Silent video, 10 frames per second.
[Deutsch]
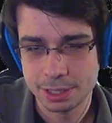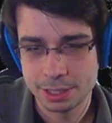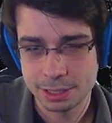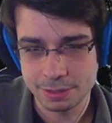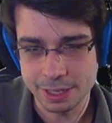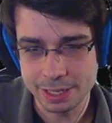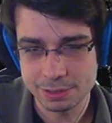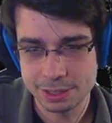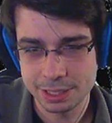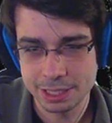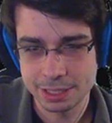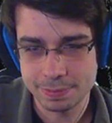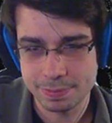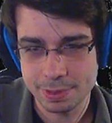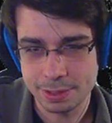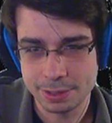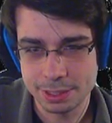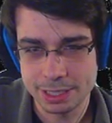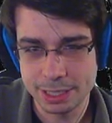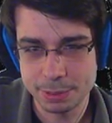auf eine von denen und
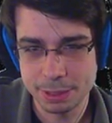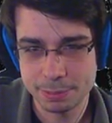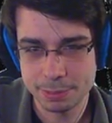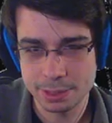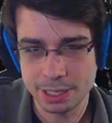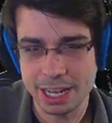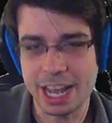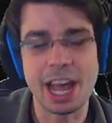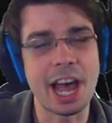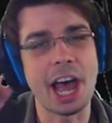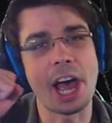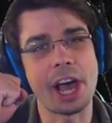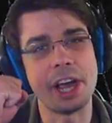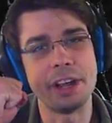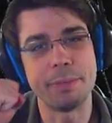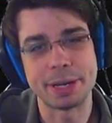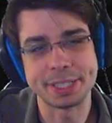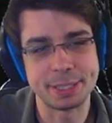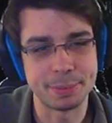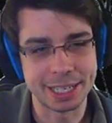gib ihm ein
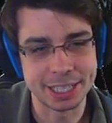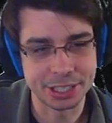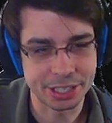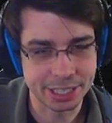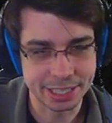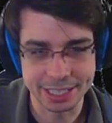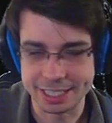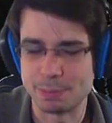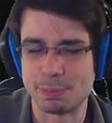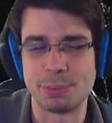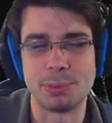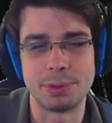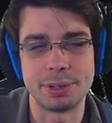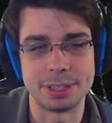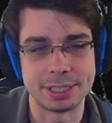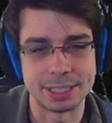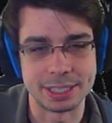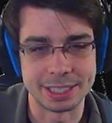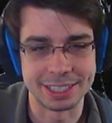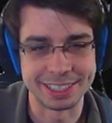maximaler Schaden. Alter, boah, ist das
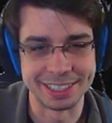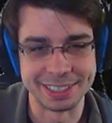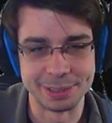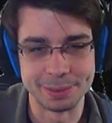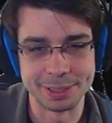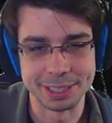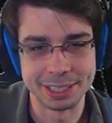ein krasser Zauber.